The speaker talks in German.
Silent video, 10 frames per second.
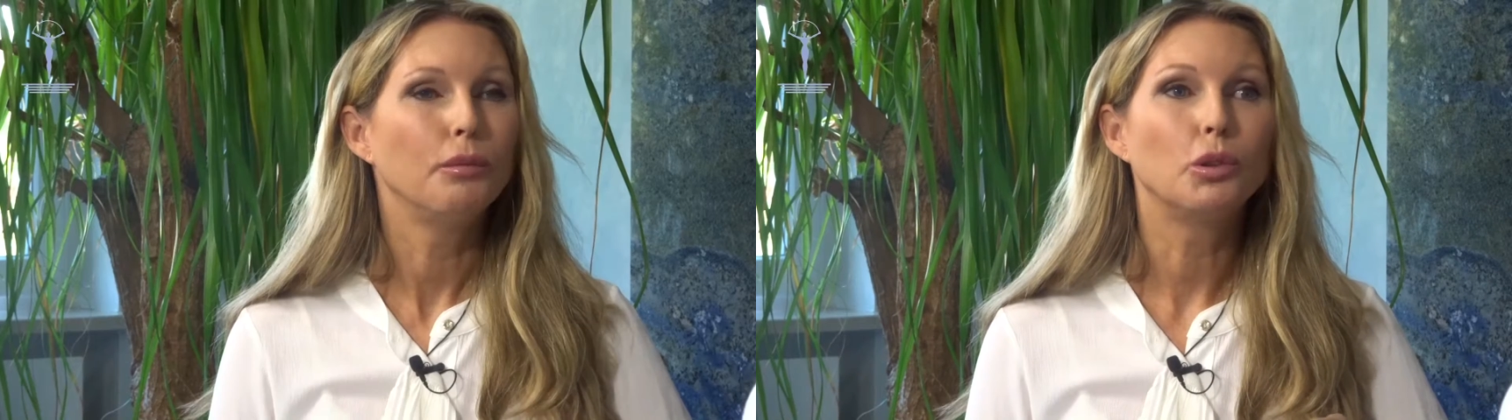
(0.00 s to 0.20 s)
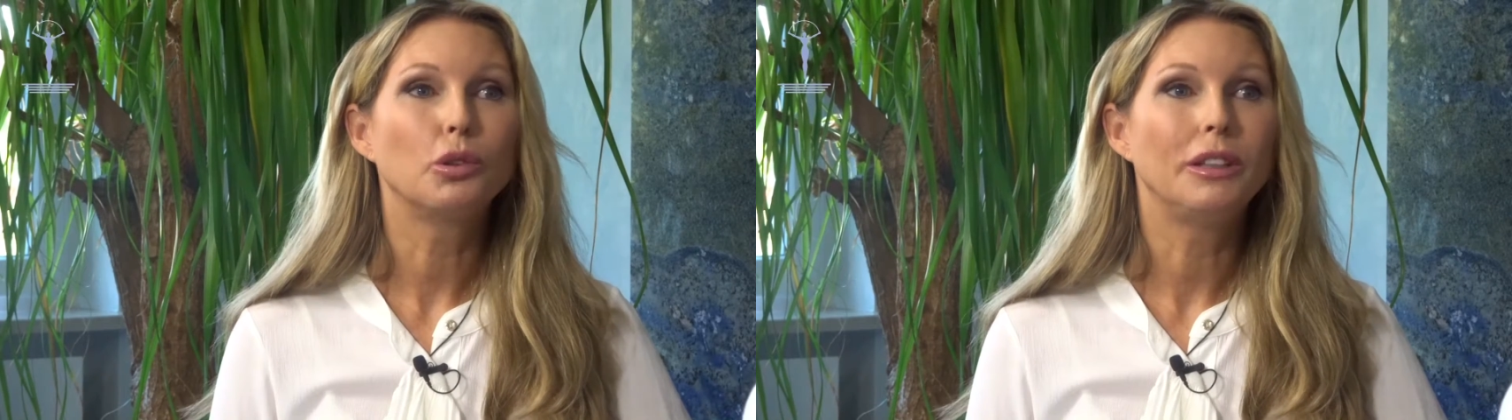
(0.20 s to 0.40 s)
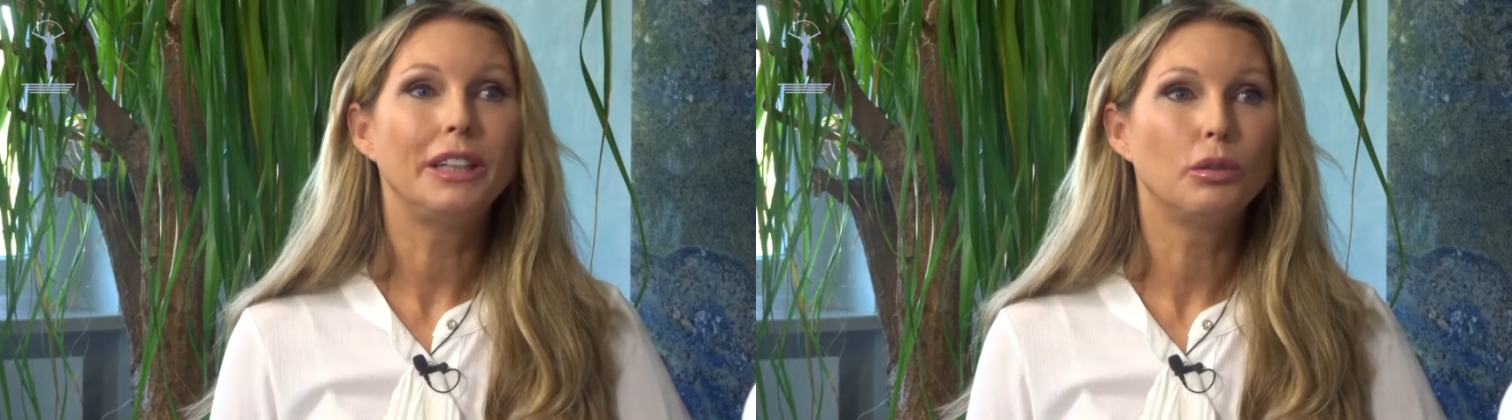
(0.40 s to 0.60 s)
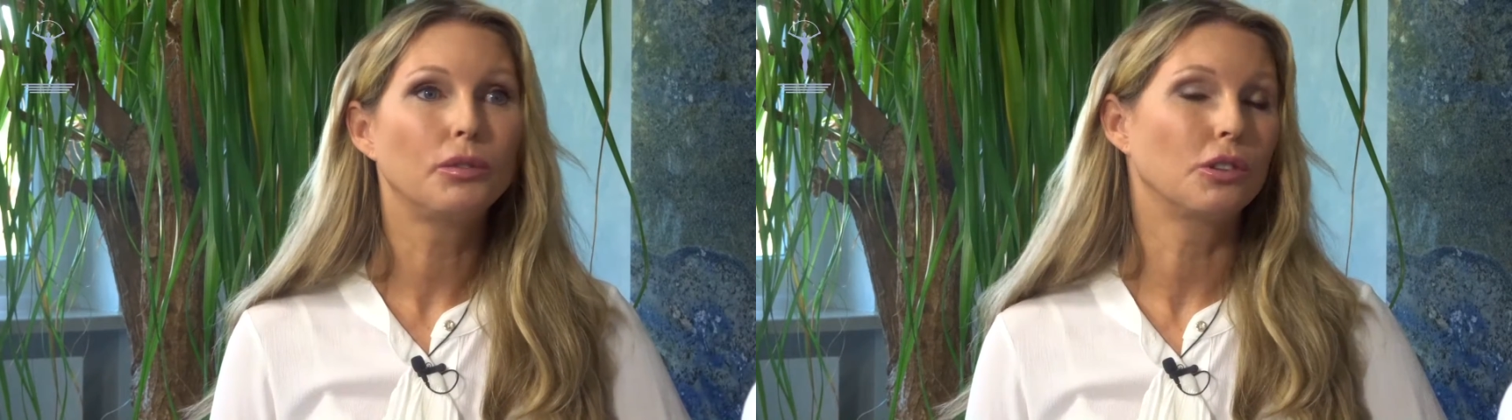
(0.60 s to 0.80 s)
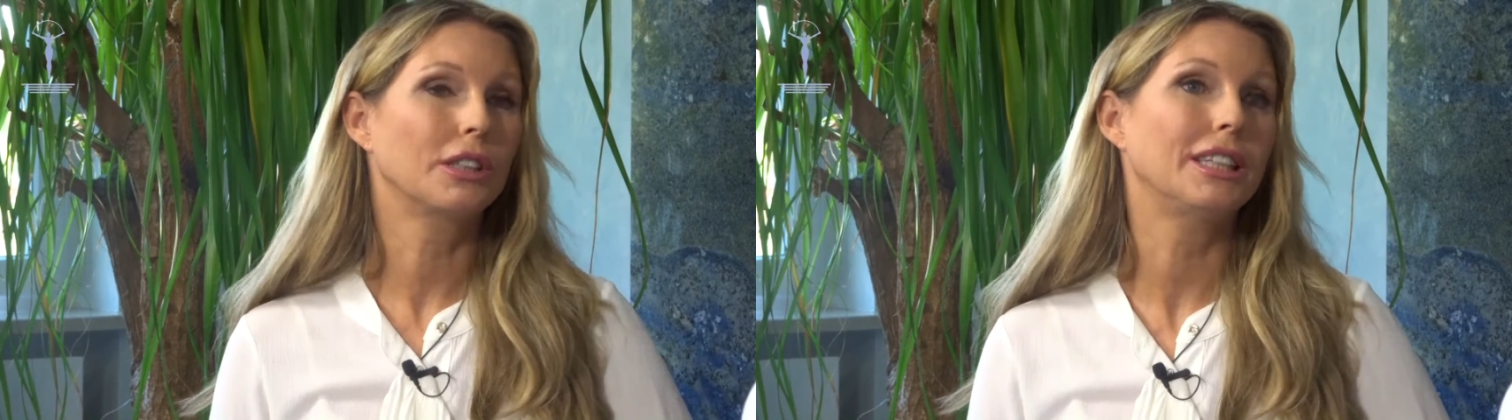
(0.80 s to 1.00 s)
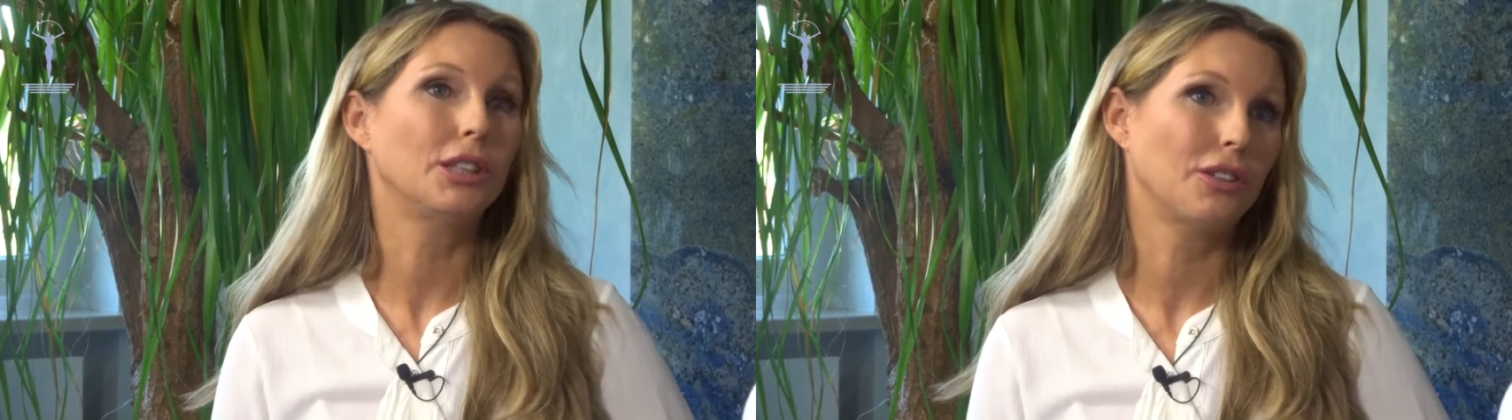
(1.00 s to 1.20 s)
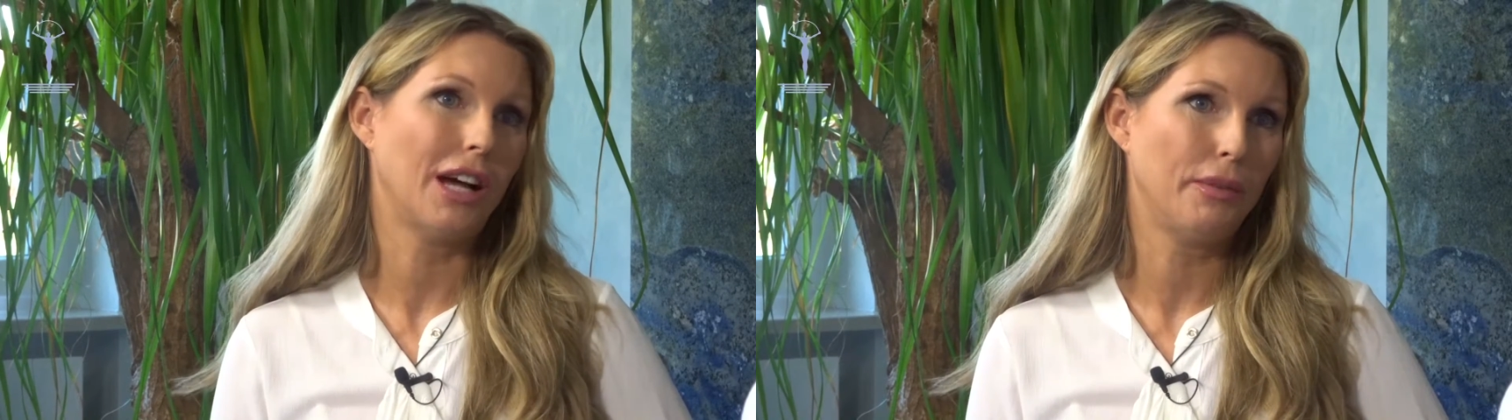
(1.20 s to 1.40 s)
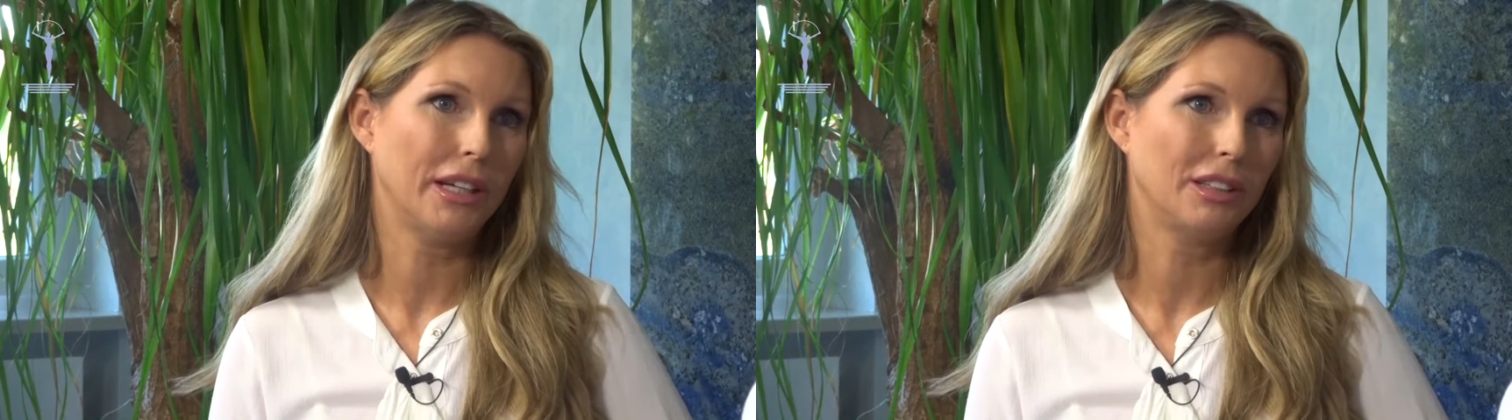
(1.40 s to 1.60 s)
Botulinumtoxin zu
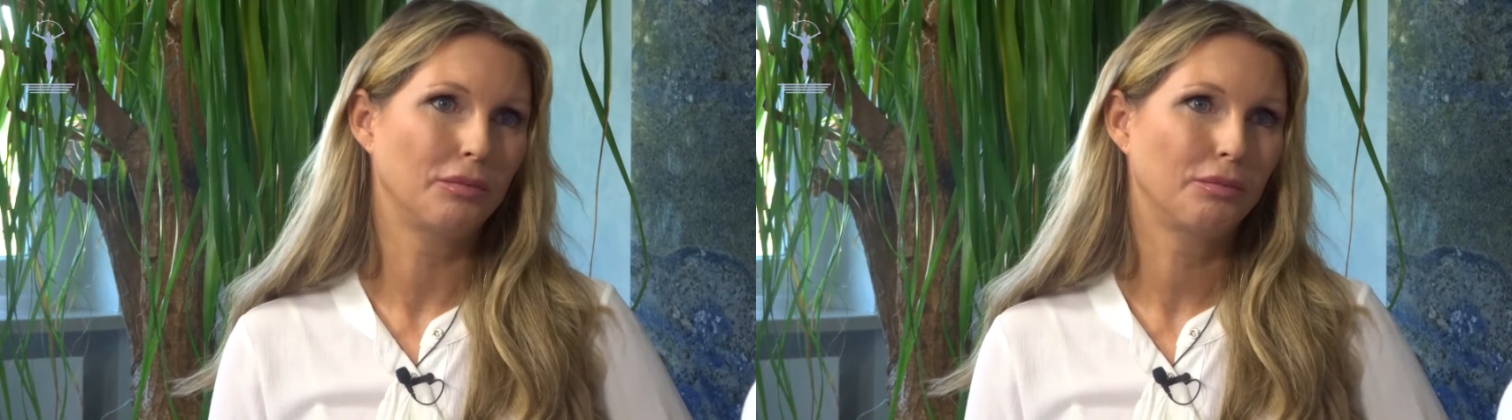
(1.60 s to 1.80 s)
arbeiten?